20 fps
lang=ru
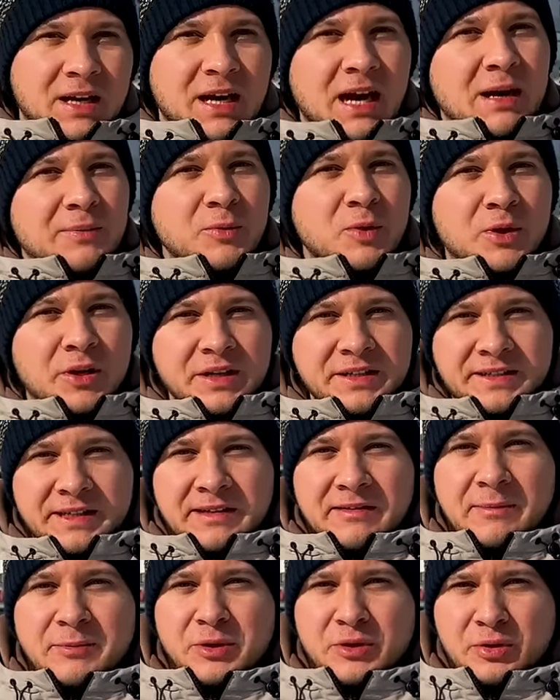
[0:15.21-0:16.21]
Как много россиян
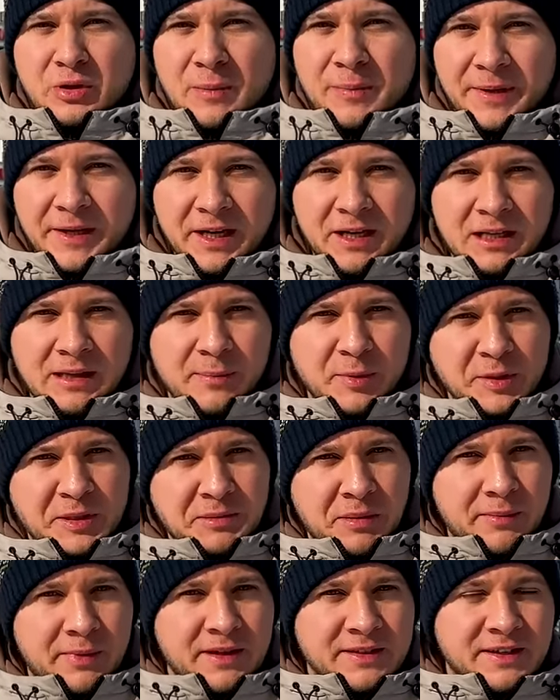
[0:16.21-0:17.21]
вообще сюда приехало после
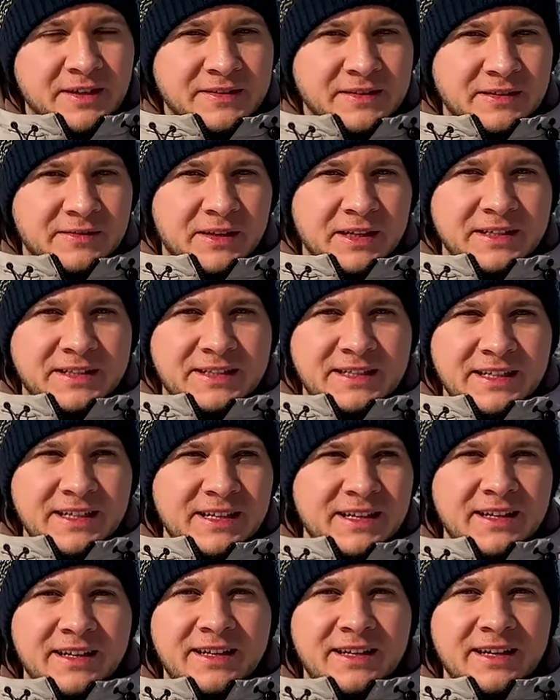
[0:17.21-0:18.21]
мобилизации в
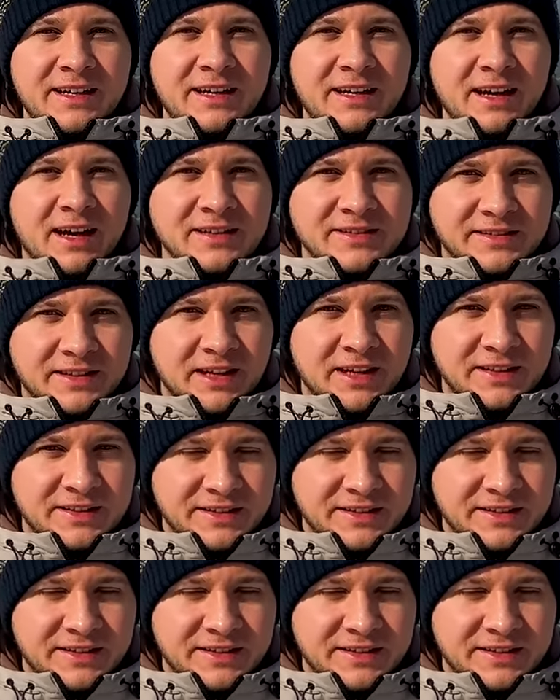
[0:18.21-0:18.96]
России и осталось